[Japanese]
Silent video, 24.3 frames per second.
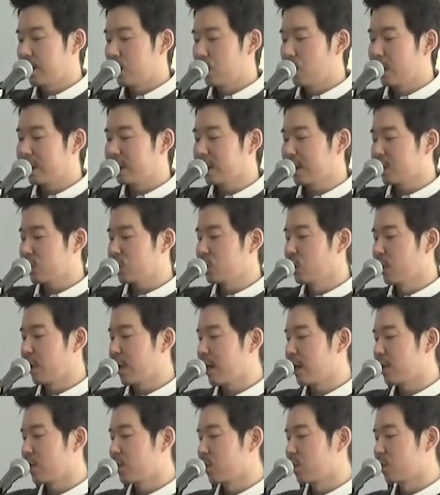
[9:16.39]
私の
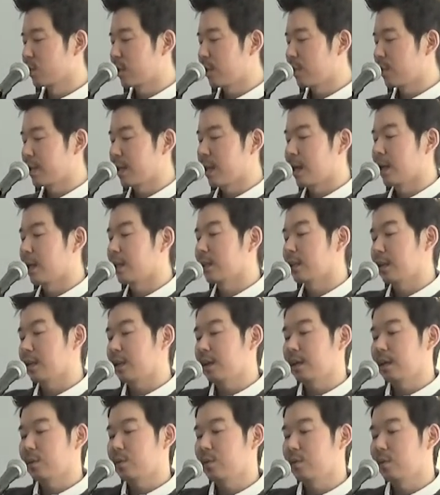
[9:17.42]
栄光のためにあなた
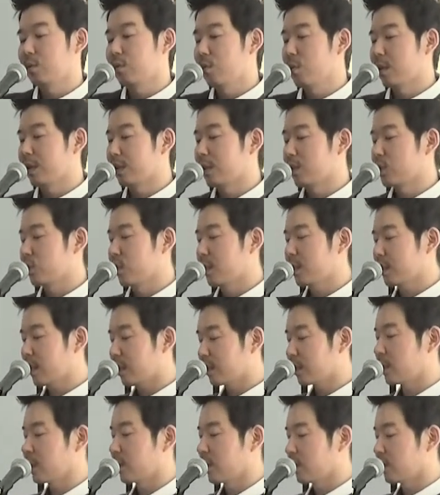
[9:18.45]
を私は立
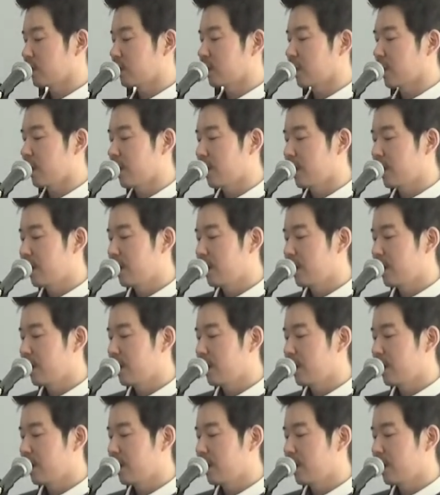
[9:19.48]
てているんだ。